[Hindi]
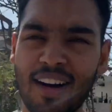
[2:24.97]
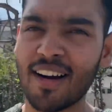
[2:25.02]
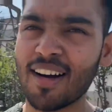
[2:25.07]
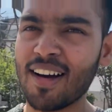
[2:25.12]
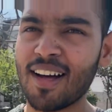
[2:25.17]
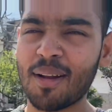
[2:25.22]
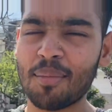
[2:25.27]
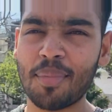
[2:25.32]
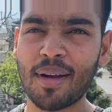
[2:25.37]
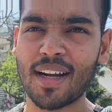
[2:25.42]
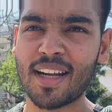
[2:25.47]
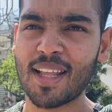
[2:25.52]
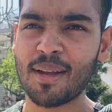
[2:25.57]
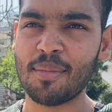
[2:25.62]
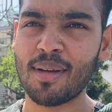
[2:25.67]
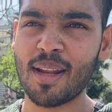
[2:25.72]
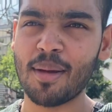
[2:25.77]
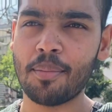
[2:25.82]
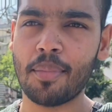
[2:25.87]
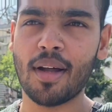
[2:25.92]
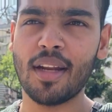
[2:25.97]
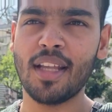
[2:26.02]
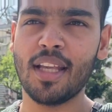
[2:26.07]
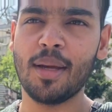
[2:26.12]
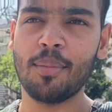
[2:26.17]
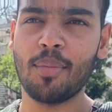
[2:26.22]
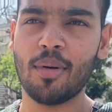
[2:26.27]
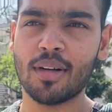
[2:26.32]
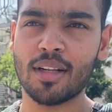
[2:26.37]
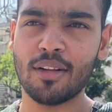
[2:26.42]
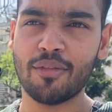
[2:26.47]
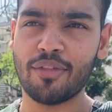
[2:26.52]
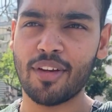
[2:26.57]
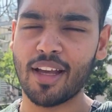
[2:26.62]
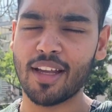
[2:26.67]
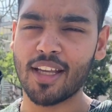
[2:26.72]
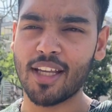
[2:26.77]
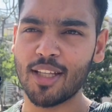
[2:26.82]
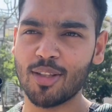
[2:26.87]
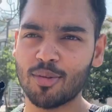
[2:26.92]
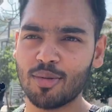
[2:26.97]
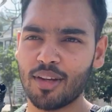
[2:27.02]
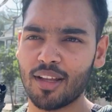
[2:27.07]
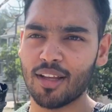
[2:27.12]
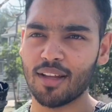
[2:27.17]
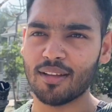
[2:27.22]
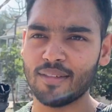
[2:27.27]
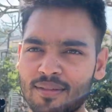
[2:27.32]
अगर बेटे मेरे पानी की बोतल फेंकी तूने